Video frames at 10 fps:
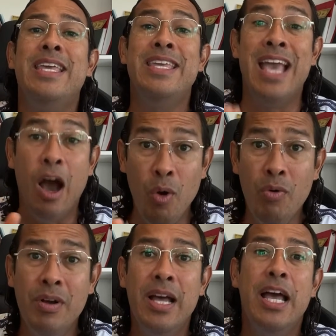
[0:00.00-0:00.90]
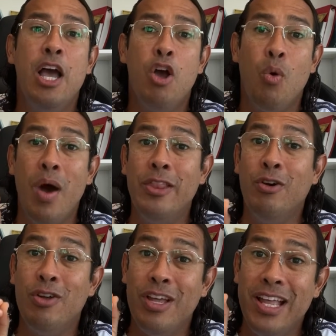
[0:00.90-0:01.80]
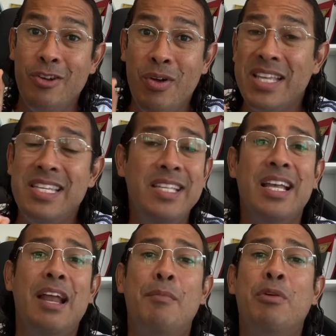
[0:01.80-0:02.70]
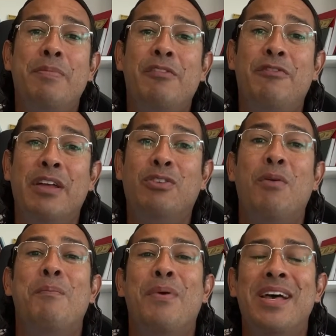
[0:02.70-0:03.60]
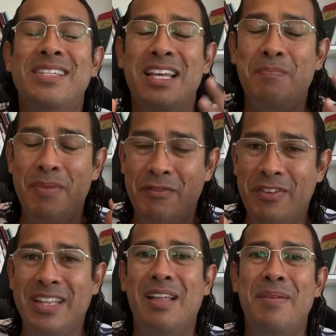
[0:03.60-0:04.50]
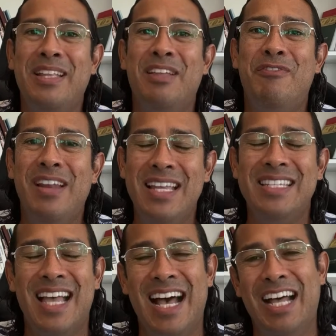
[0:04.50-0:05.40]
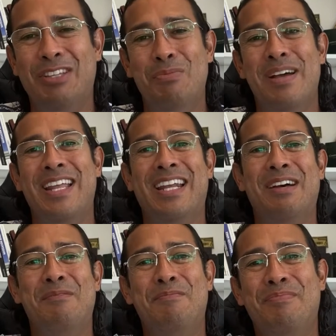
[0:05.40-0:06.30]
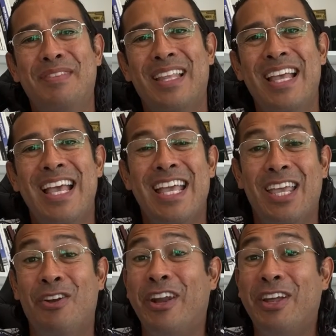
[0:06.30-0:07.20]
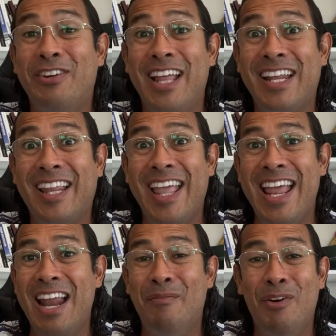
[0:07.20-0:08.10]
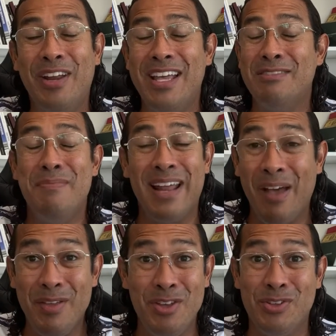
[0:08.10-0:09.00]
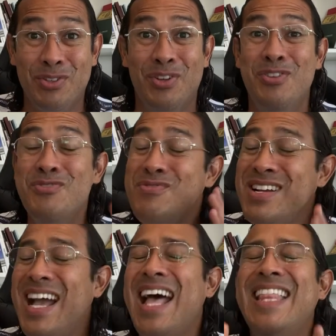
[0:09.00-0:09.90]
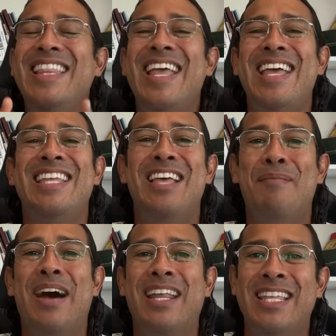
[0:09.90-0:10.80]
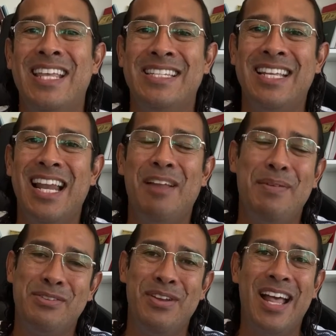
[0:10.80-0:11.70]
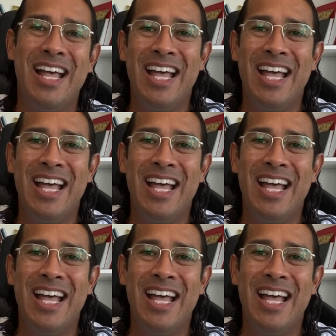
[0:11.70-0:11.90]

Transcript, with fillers: Y, aún cuando no exista el amor perfecto, puedes ser perfectamente feliz a tu manera. Quiero recordar que el amor es maravilloso. Nunca dejes de amar y decirle a la persona